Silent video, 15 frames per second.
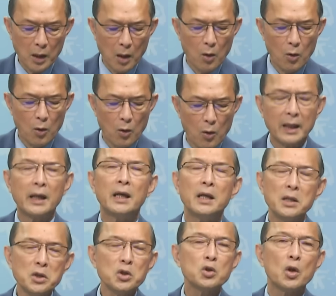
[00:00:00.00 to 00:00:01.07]
câu mà
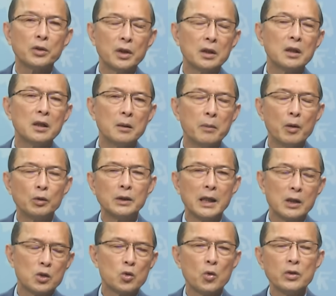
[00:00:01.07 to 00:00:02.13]
khiến cho những người biểu
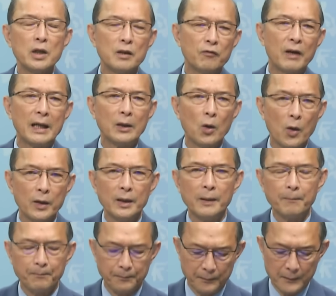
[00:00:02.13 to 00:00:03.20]
tình xuống đường phản đối đó.
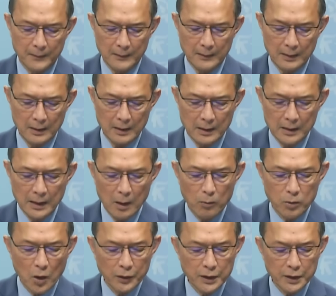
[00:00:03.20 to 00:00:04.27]
Thì
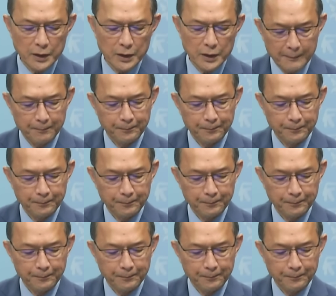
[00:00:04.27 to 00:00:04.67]
ông nói như thế này.